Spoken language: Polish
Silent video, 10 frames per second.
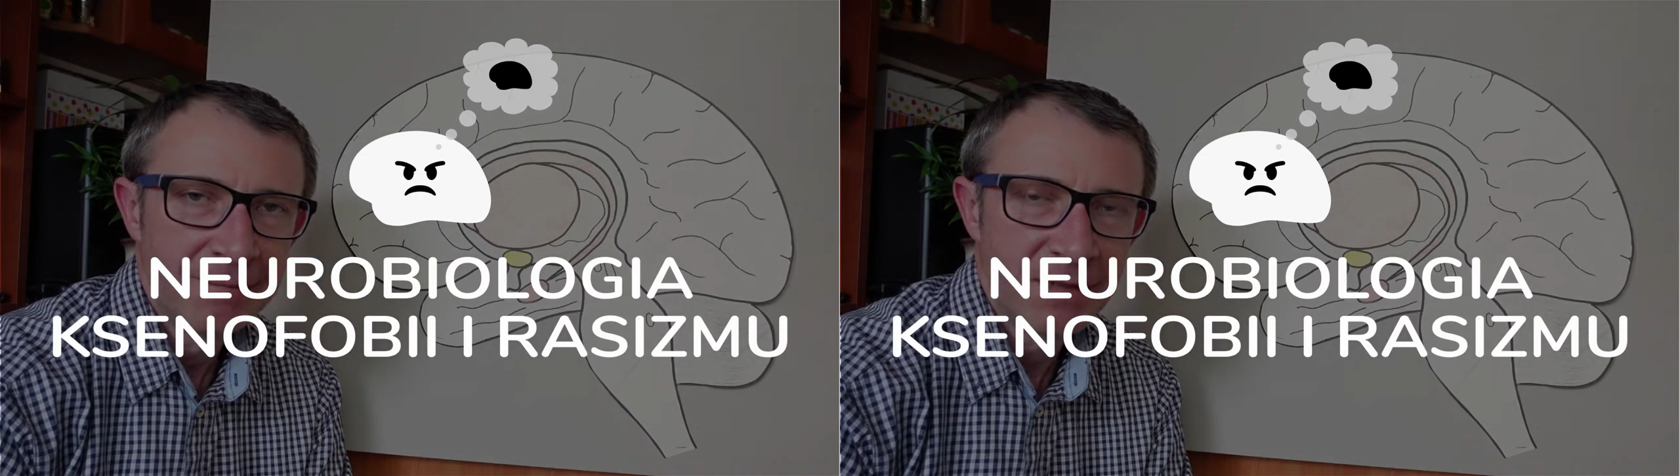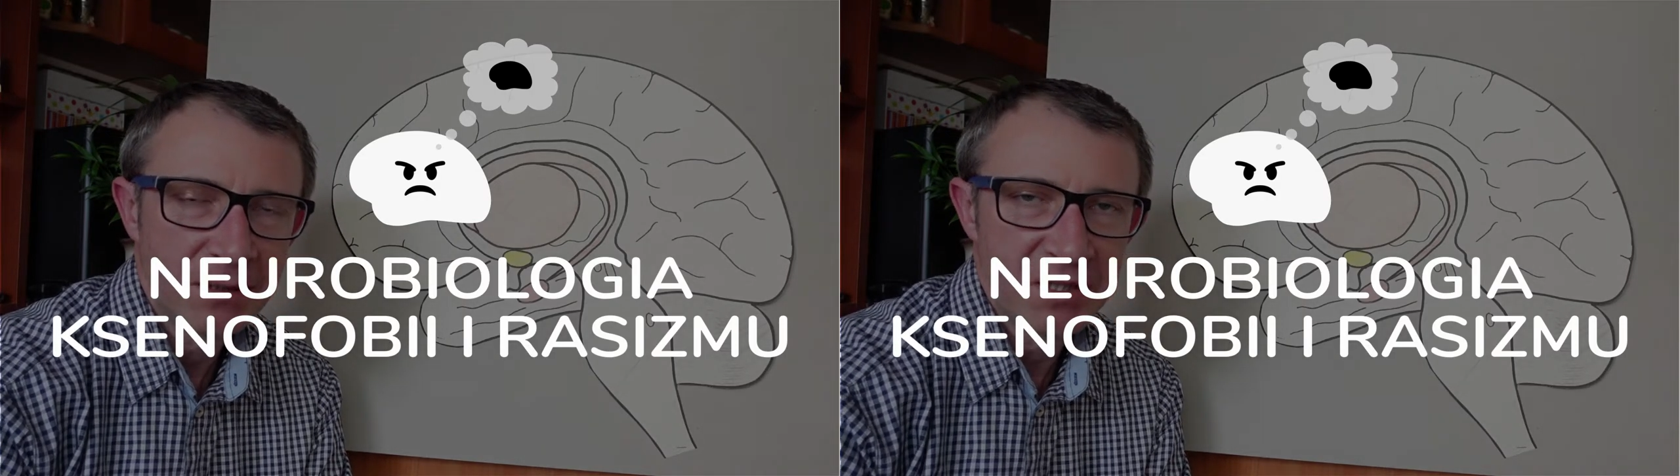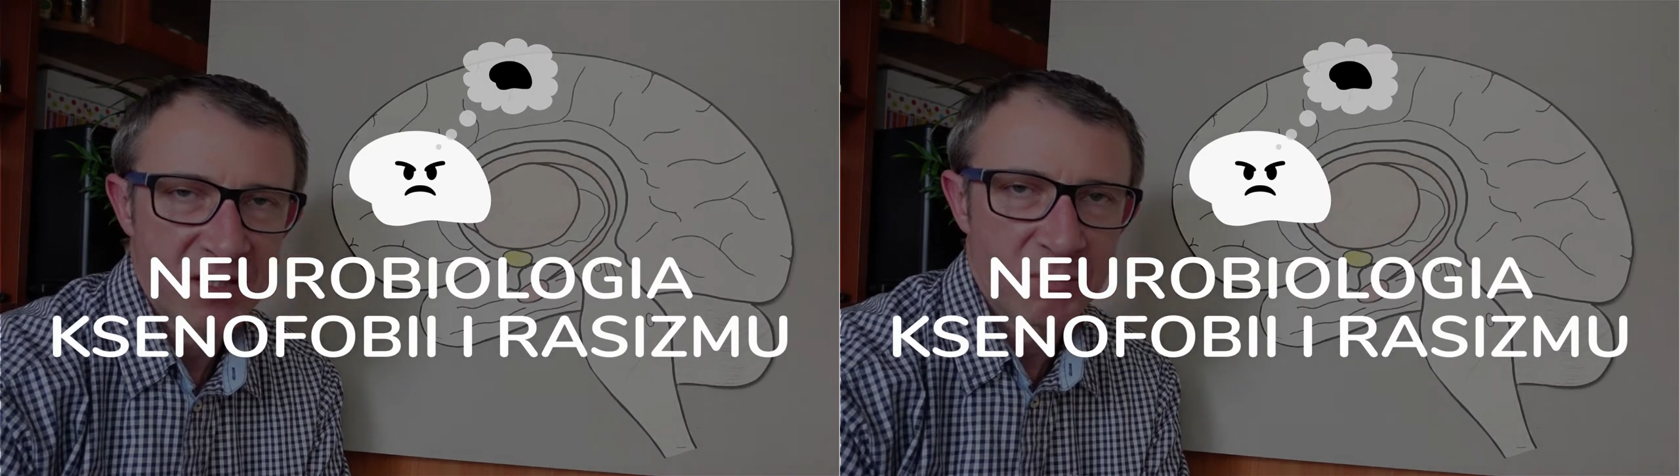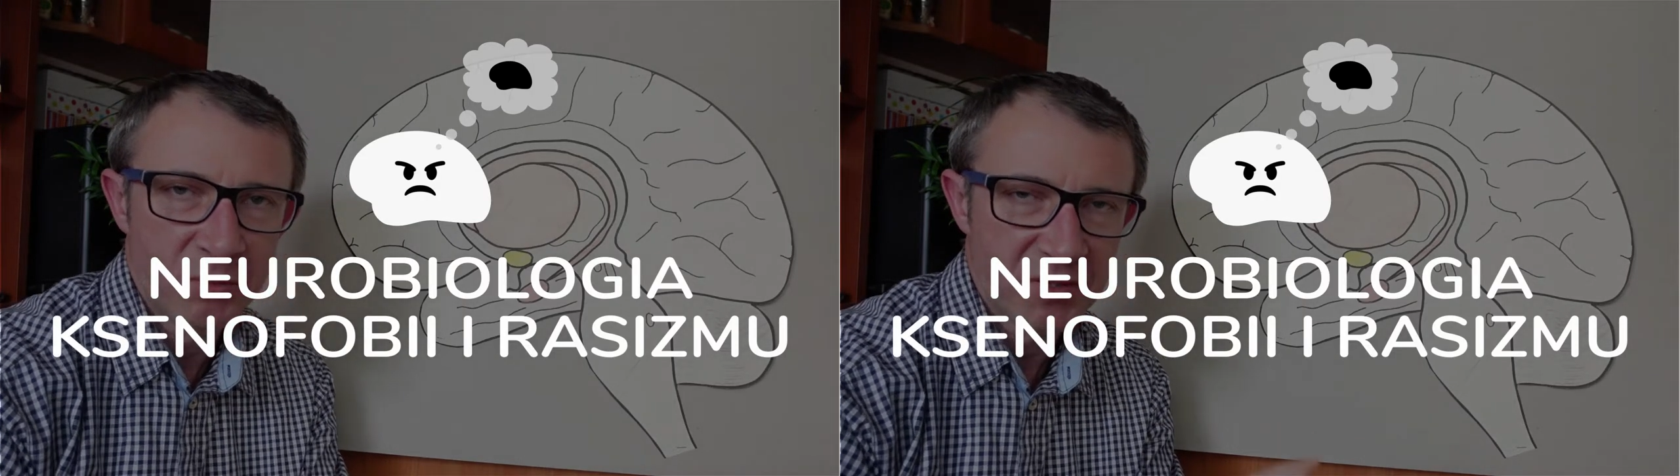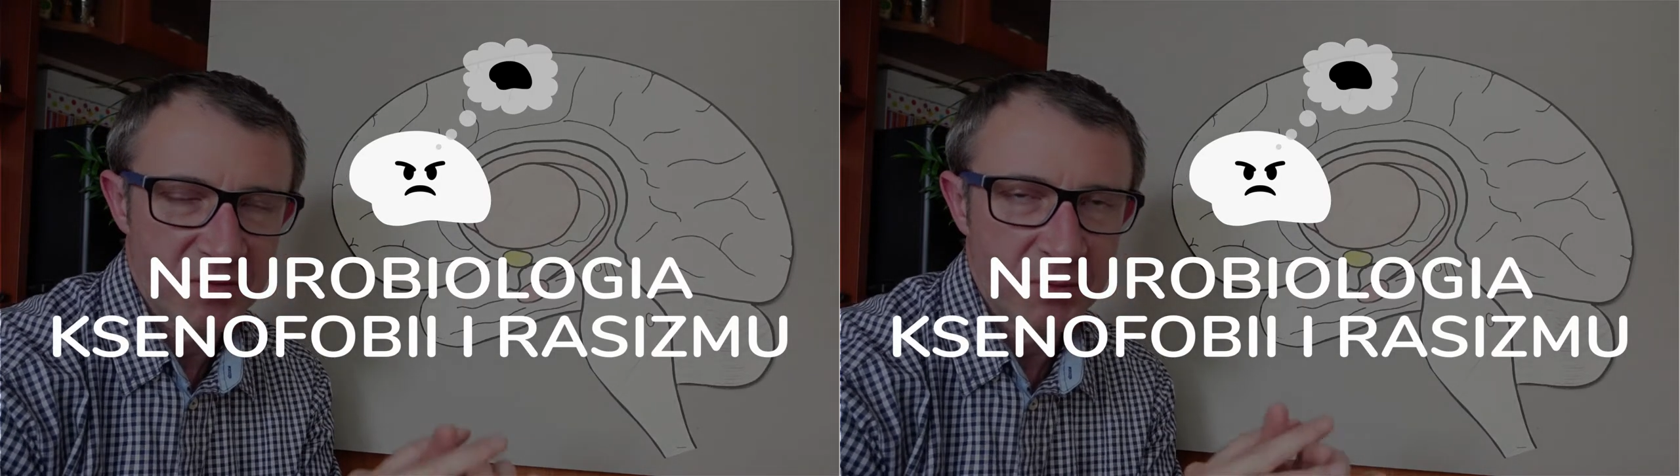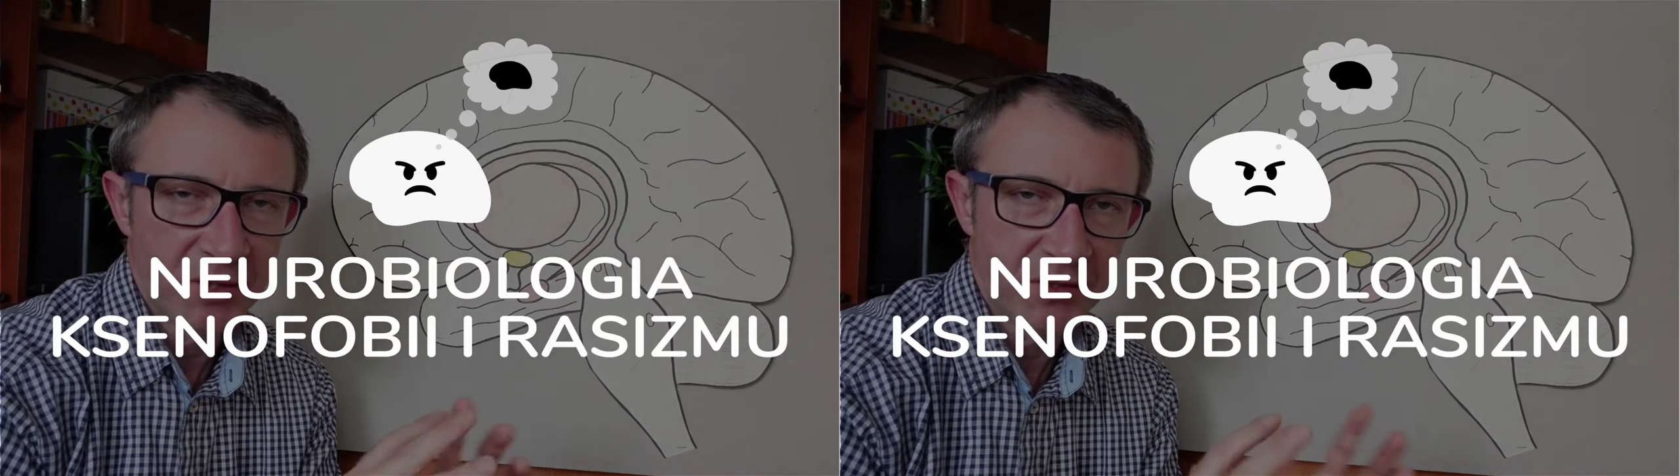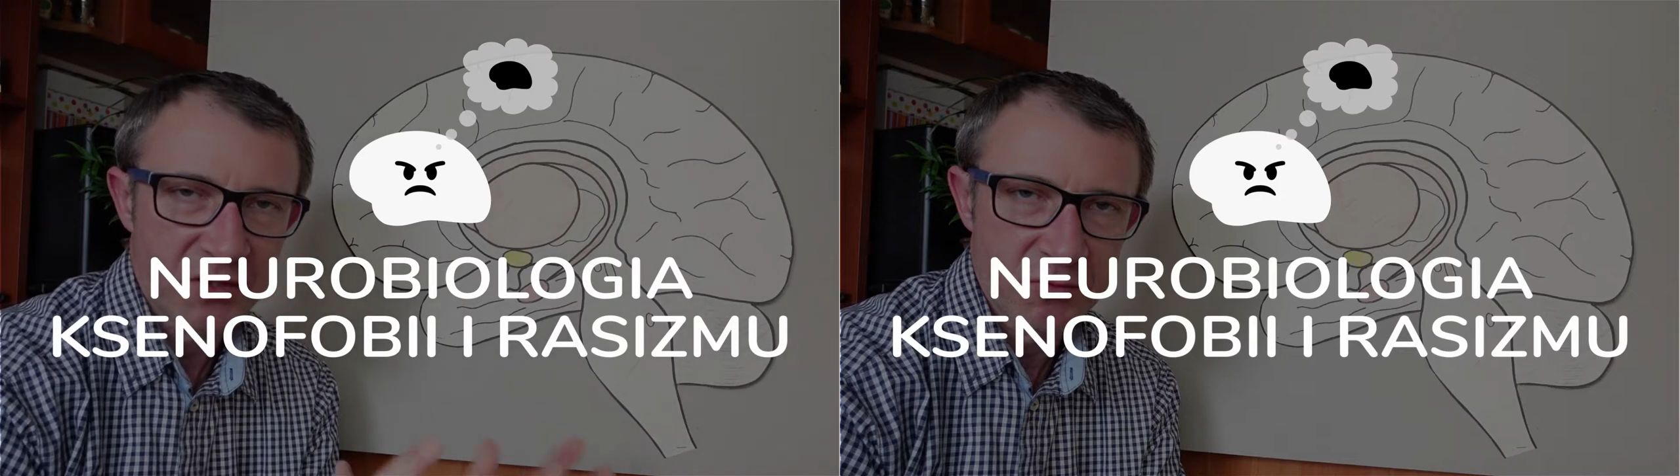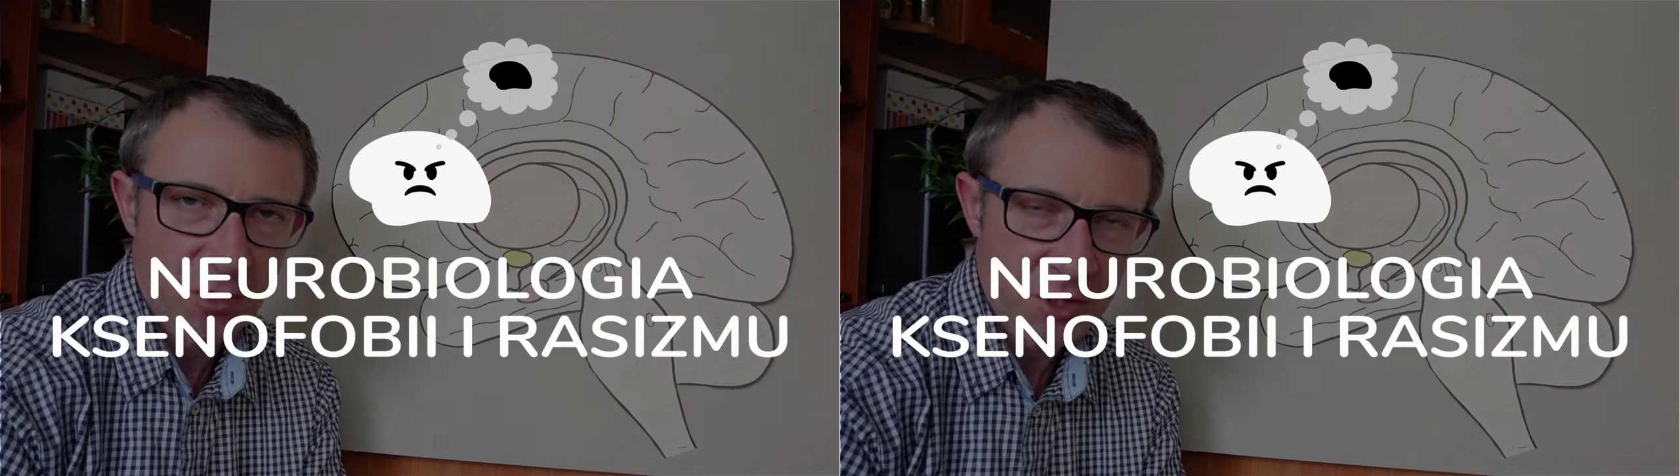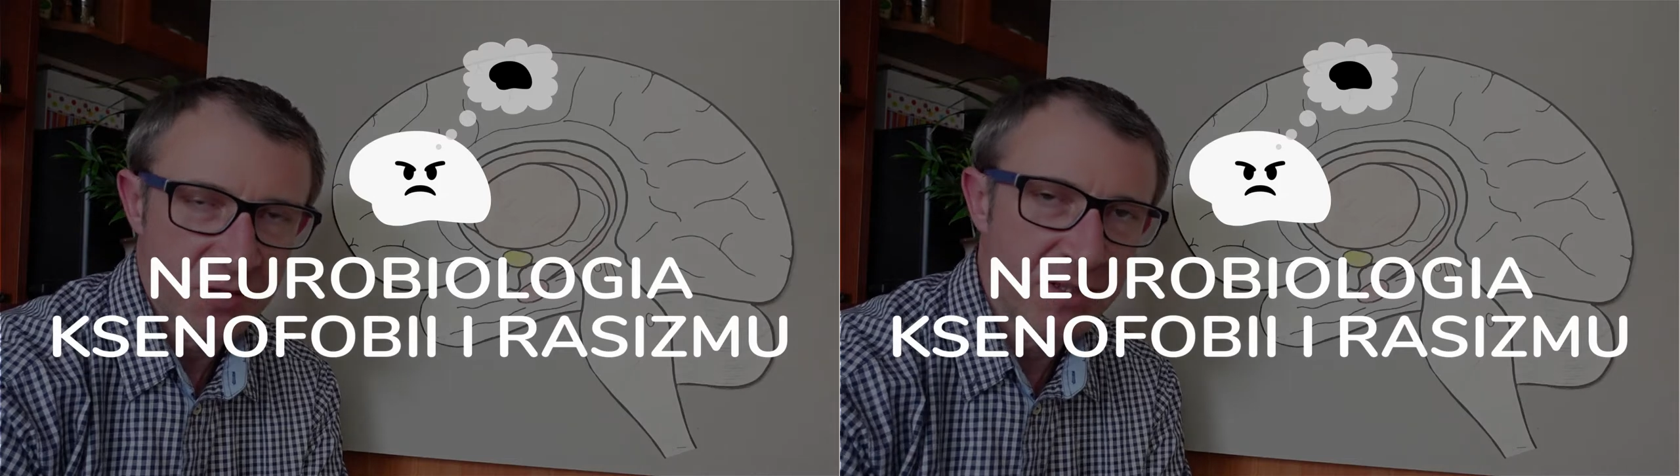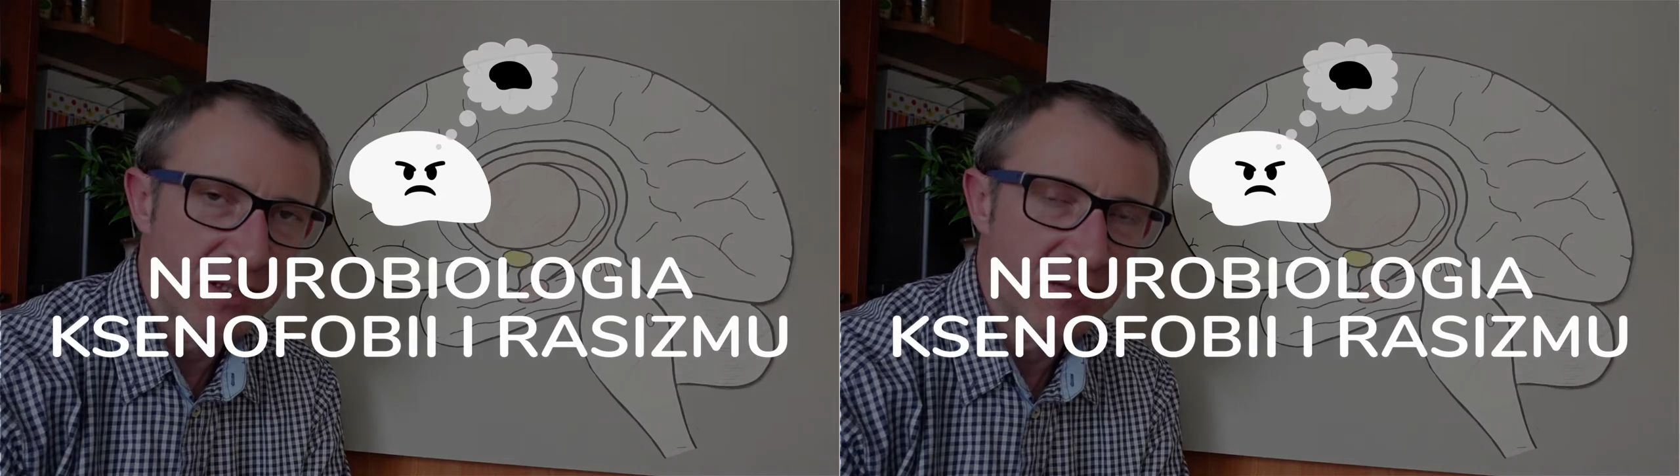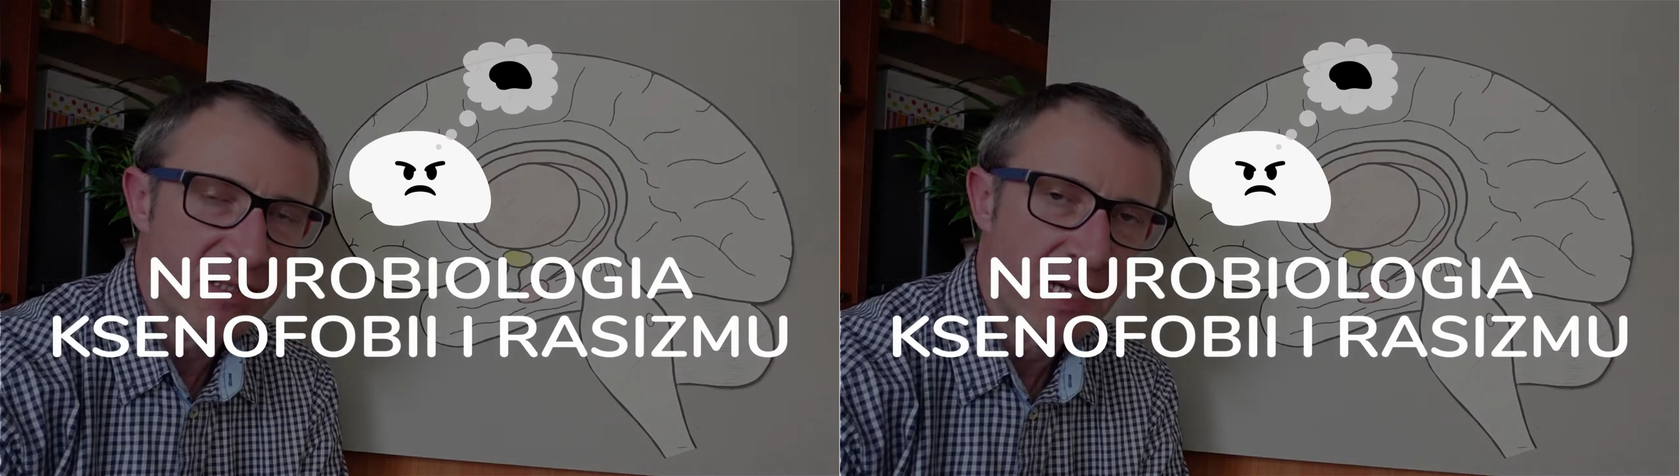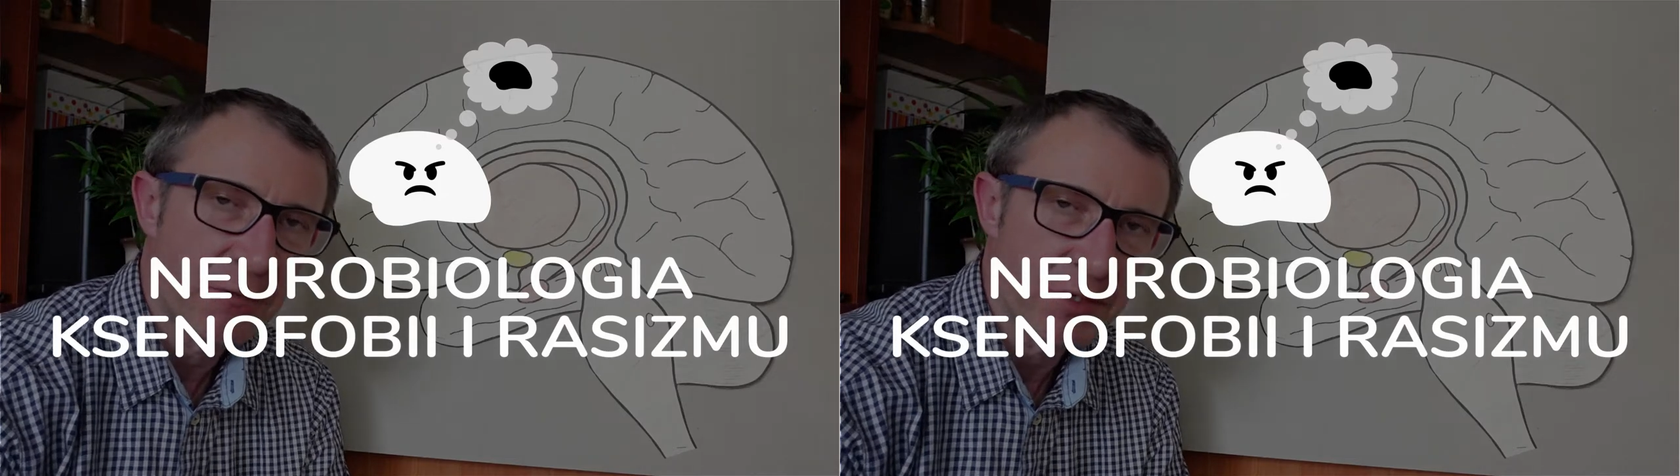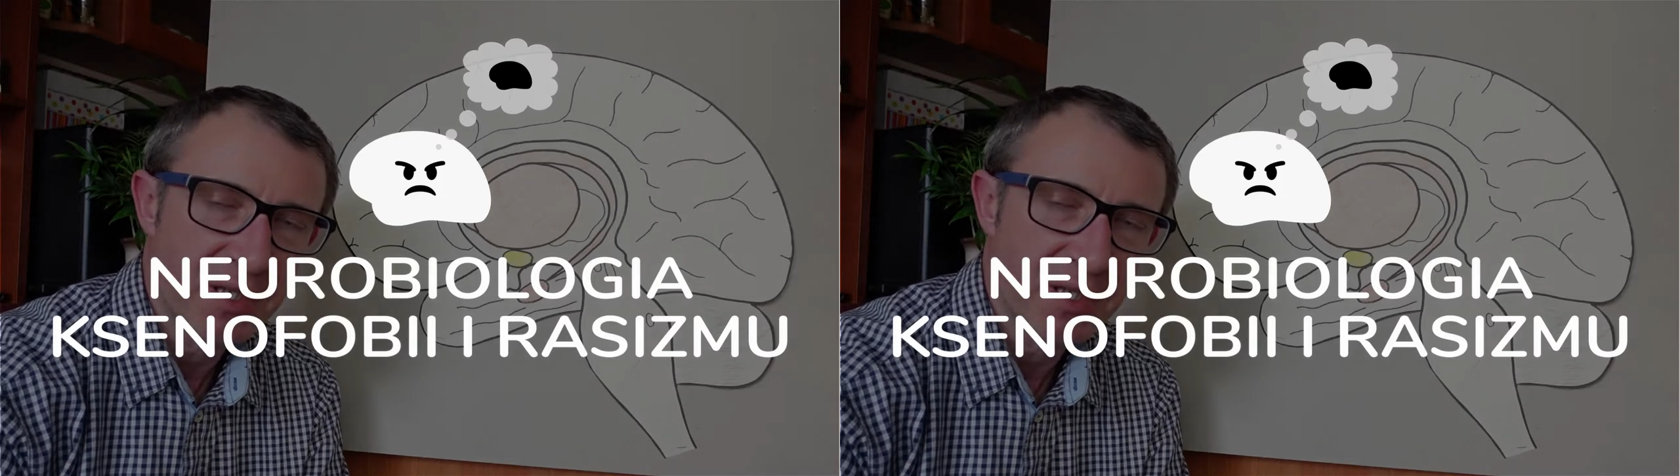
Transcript: Natomiast ja spróbuję to złożyć w jedną całość,